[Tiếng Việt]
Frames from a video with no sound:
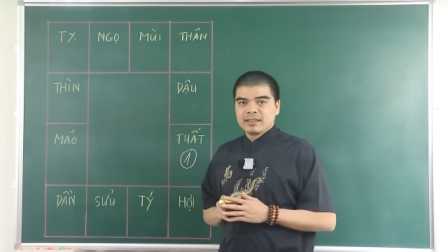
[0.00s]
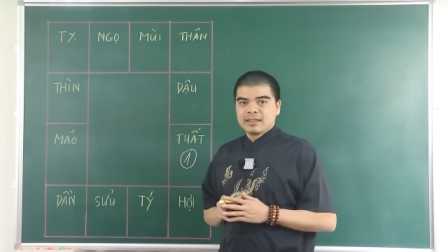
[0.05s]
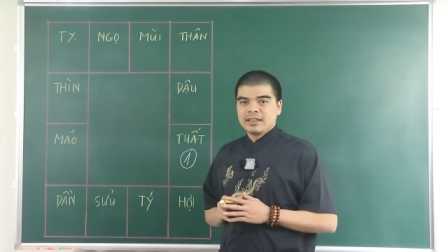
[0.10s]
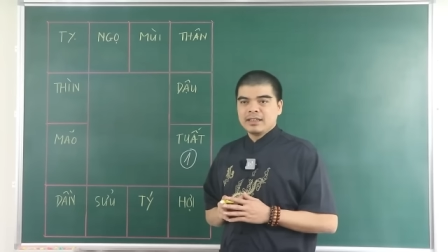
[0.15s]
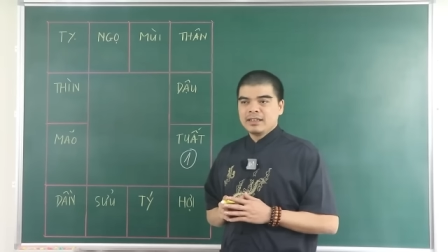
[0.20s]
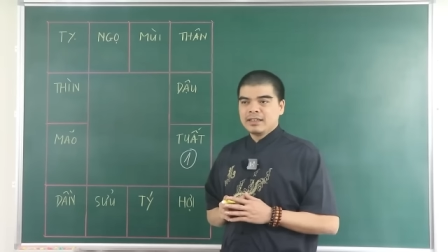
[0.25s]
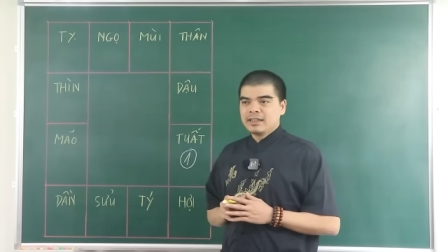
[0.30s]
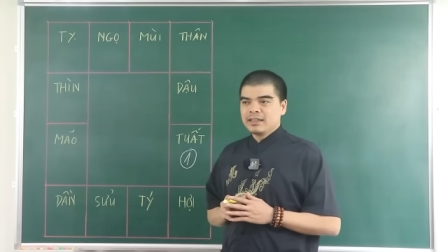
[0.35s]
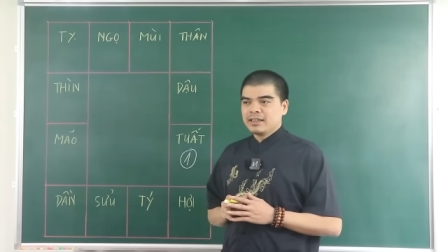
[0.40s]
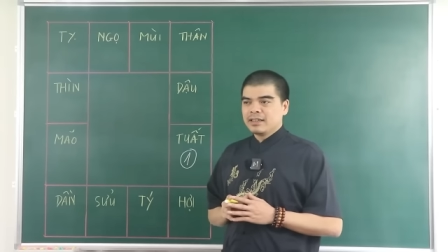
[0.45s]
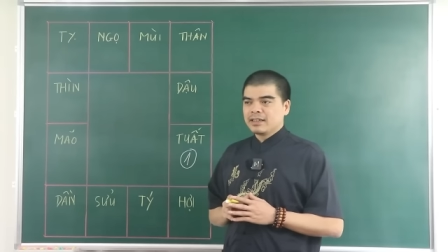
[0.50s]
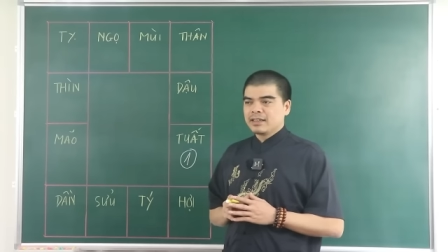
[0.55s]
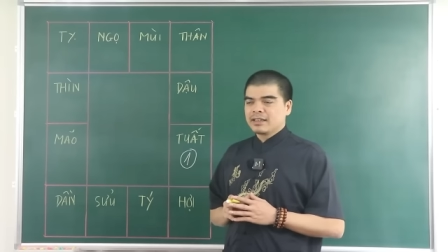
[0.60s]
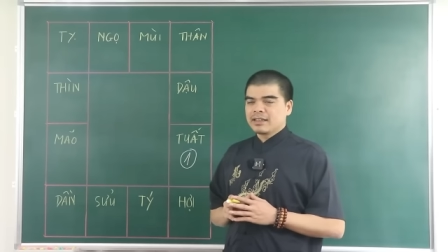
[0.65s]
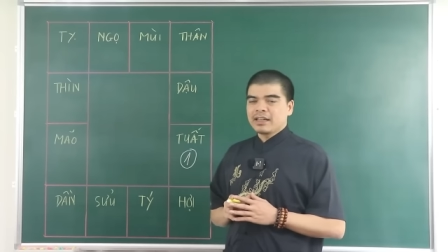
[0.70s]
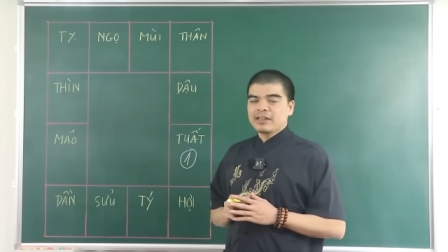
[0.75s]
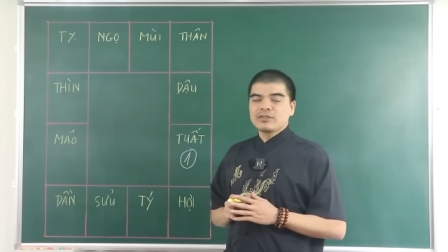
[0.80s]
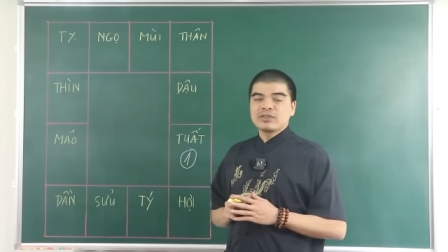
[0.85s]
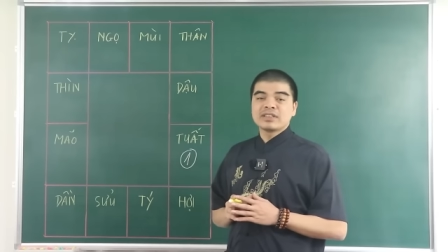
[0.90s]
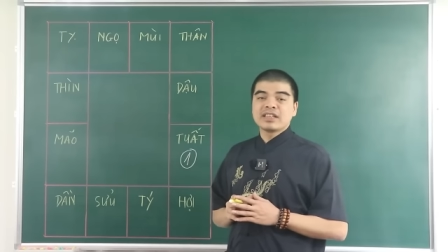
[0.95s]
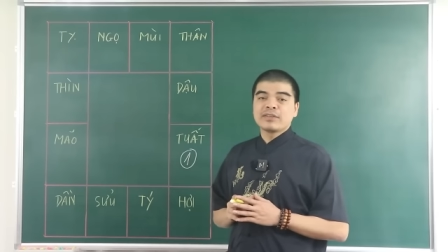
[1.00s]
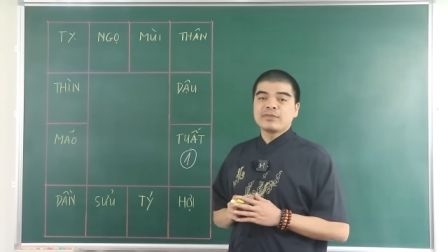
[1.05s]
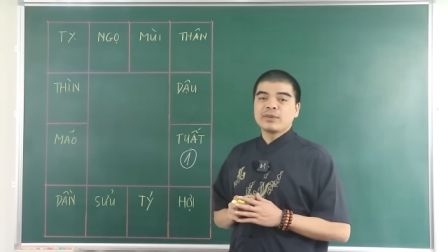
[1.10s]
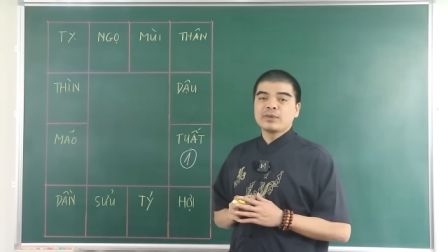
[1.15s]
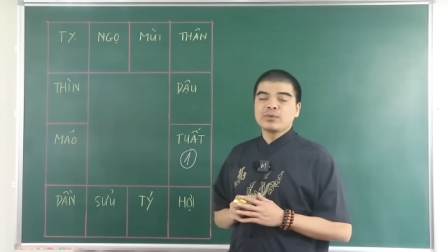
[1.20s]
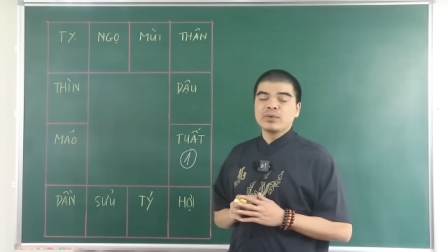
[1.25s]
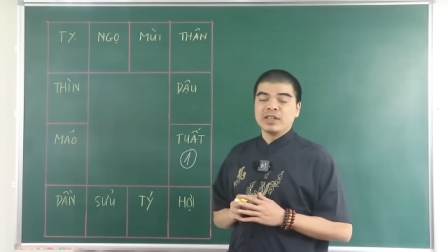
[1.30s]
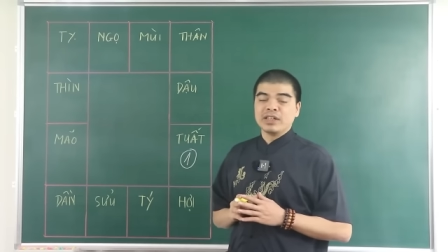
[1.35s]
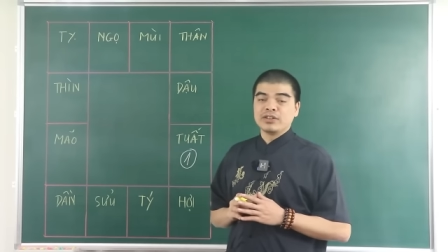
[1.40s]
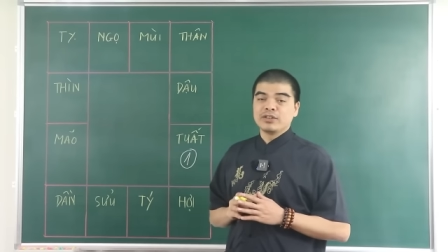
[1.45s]
thì các chuyên gia
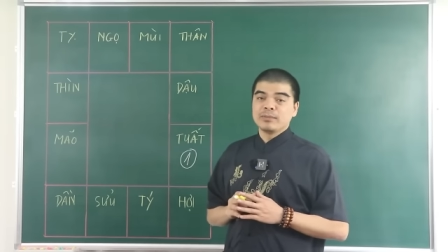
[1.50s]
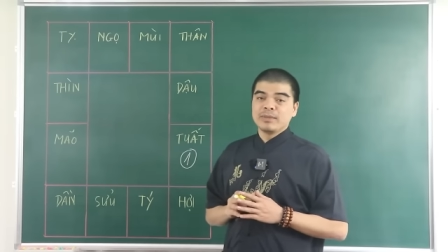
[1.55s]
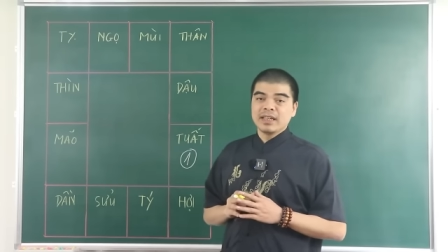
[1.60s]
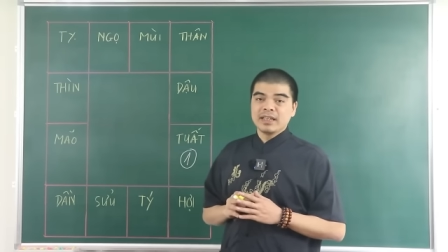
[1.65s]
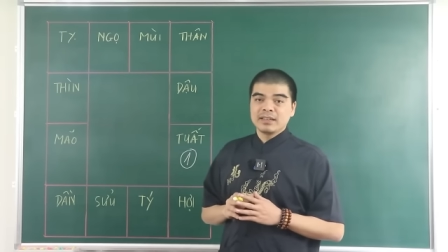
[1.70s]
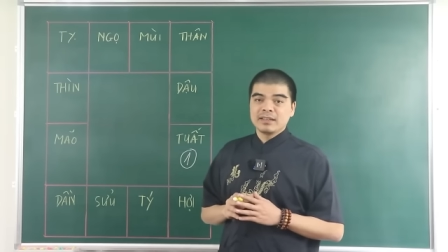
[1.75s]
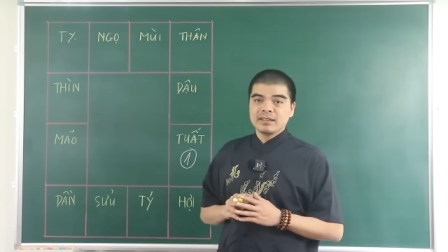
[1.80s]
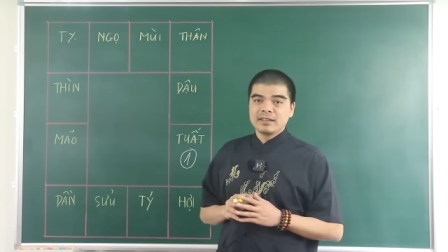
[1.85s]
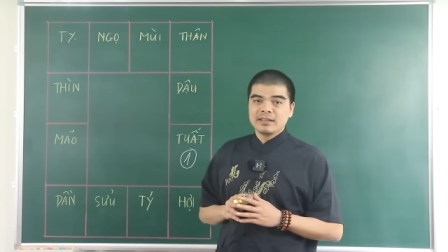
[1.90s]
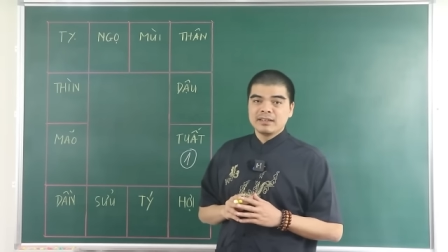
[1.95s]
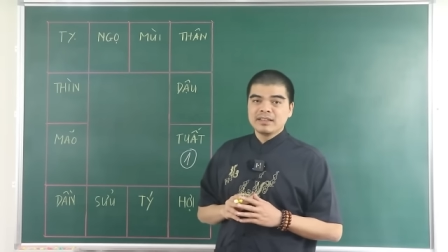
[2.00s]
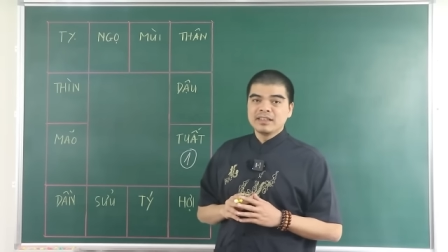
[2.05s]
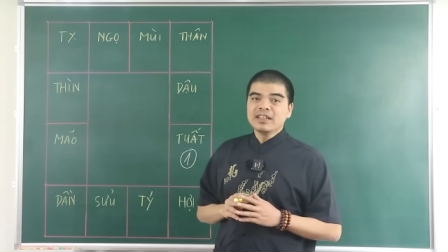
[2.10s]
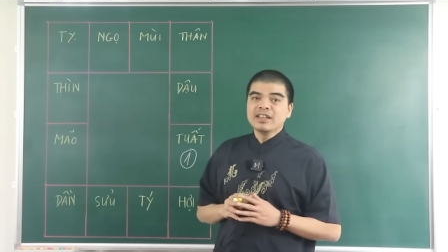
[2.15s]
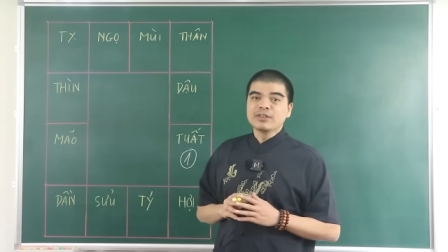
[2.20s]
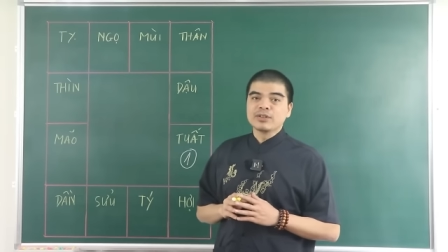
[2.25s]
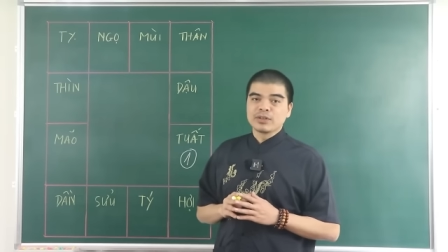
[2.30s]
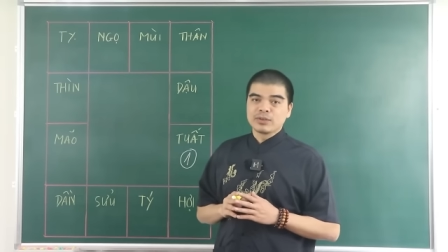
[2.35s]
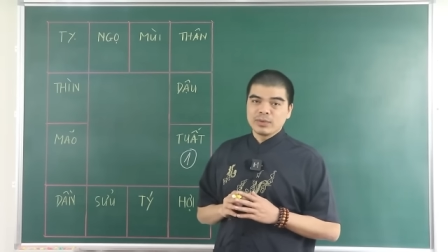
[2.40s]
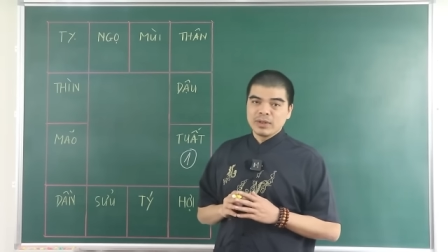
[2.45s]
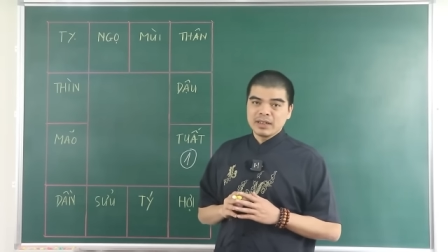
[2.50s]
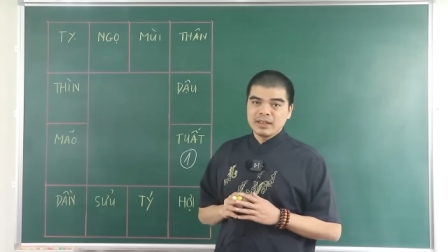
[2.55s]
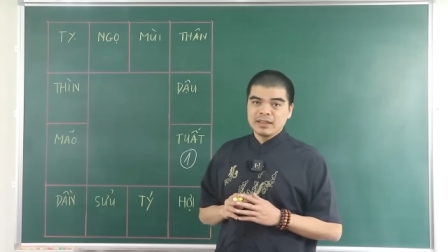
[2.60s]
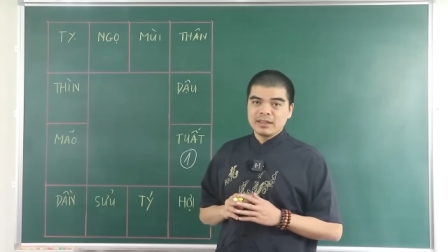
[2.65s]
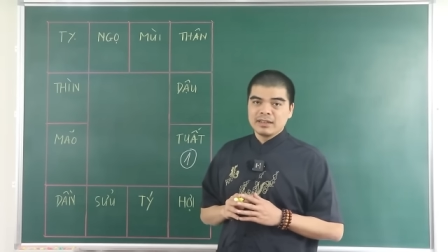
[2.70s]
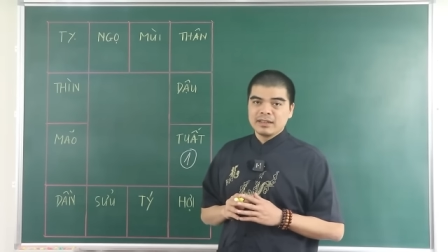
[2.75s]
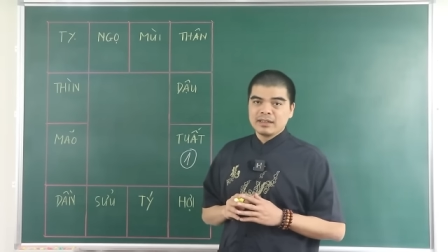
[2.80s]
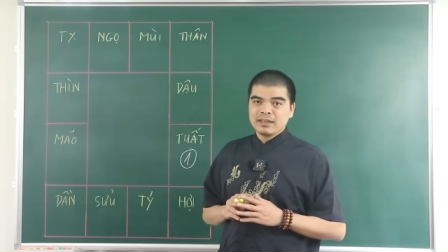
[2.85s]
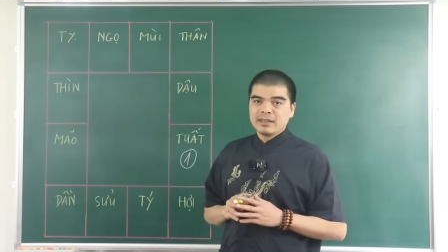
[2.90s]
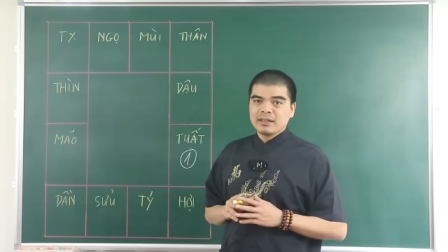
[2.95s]
phong thủy cho biết những người tuổi Tuất ấy